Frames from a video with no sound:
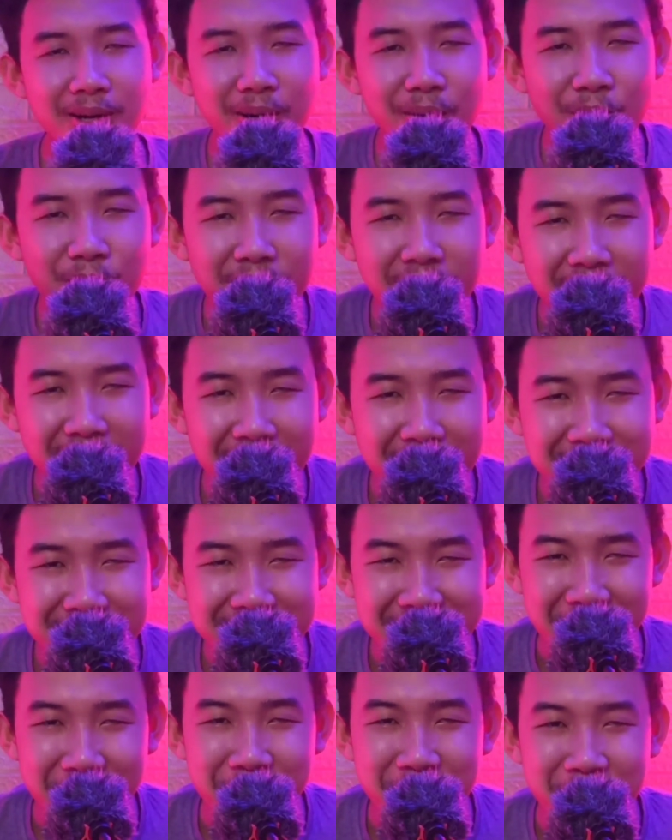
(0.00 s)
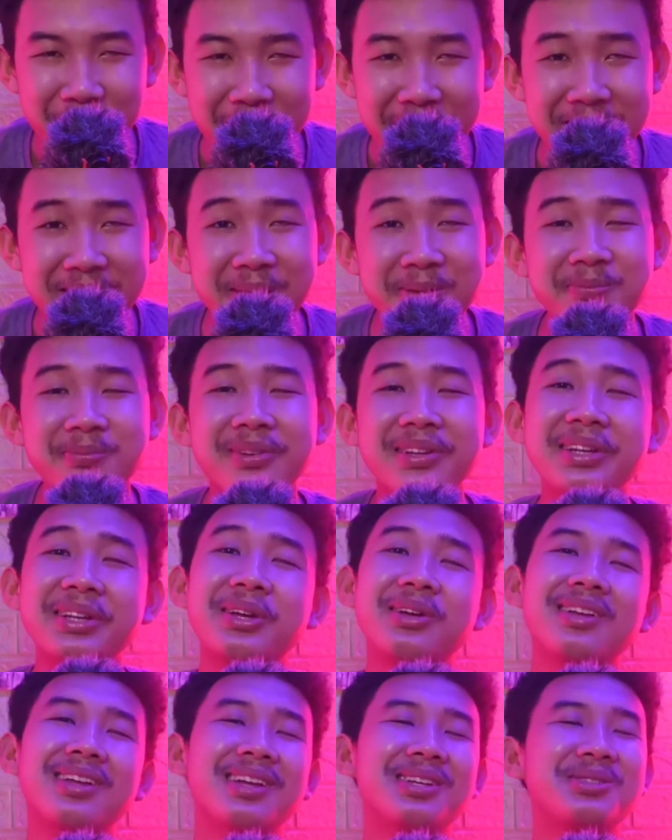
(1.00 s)
Oke okay guys, tampaknya
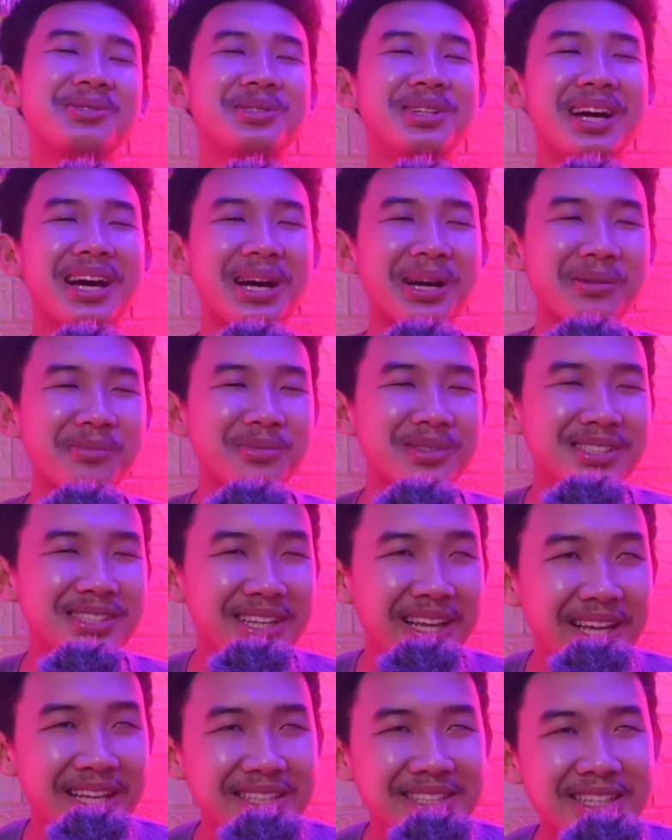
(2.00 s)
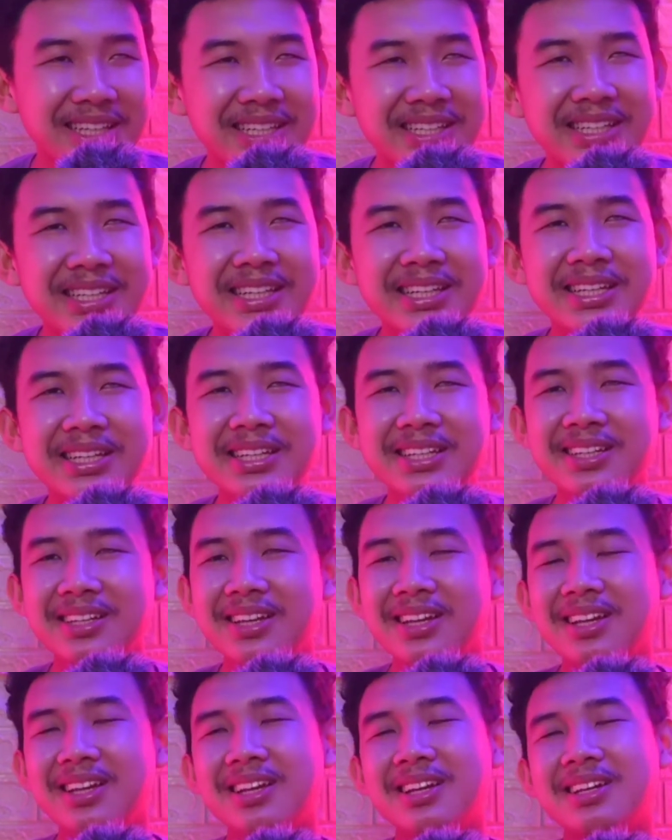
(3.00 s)
videonya sudah habis guys. Jadi
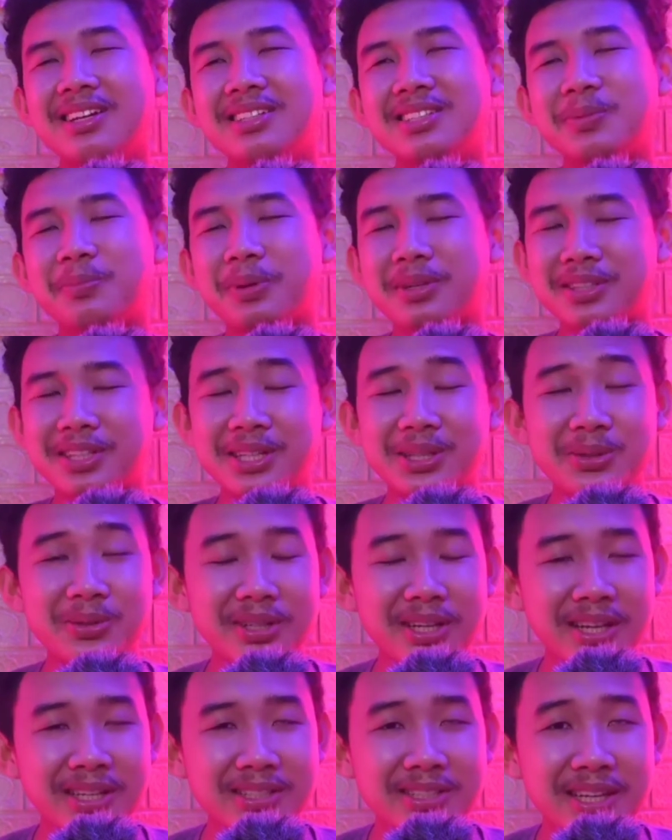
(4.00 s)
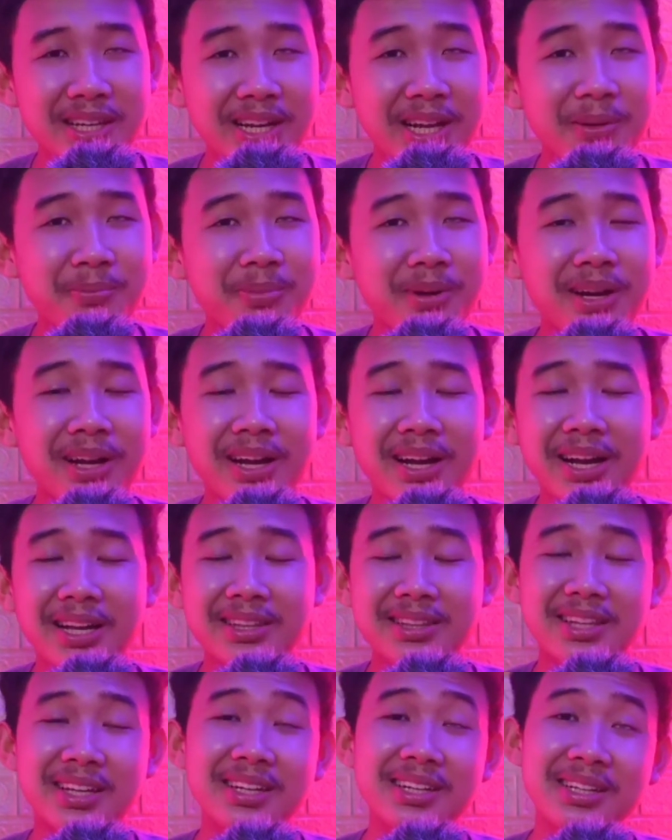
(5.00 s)
seperti itulah cara
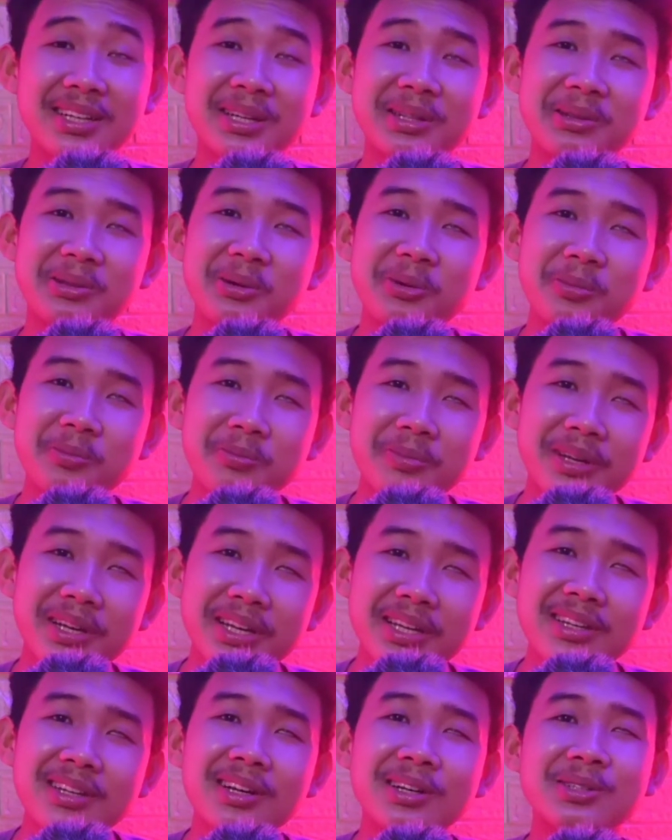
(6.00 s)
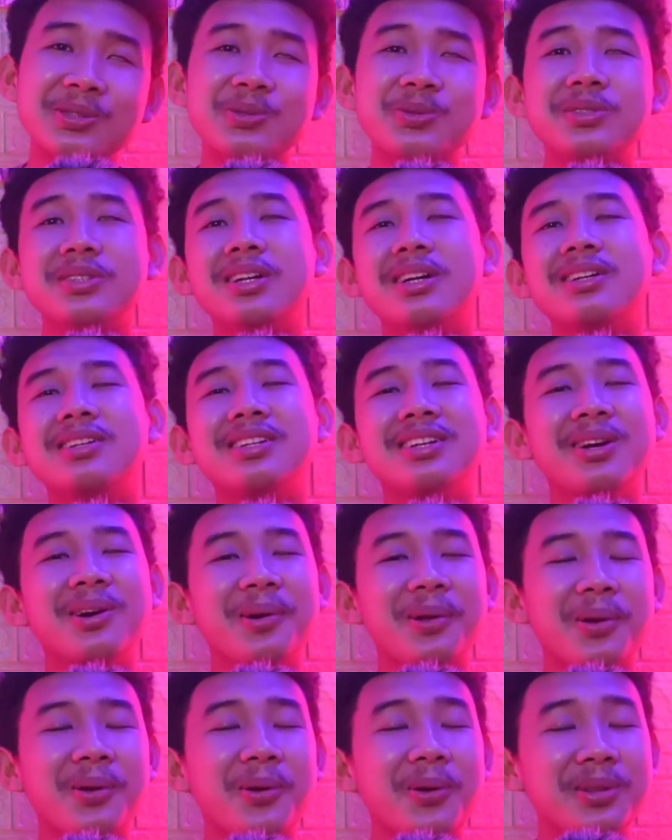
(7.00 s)
pengangkatan ketombe yang sudah
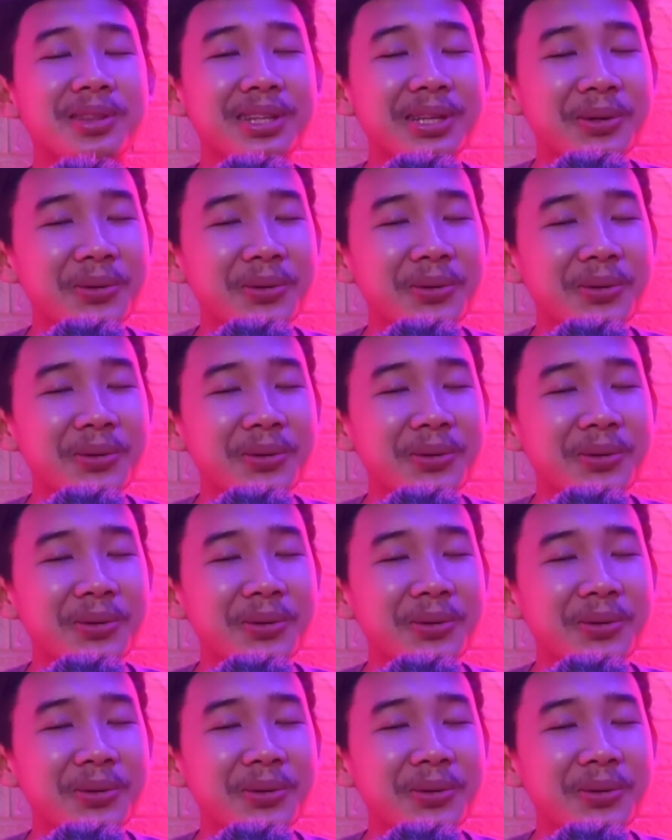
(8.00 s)
digergoti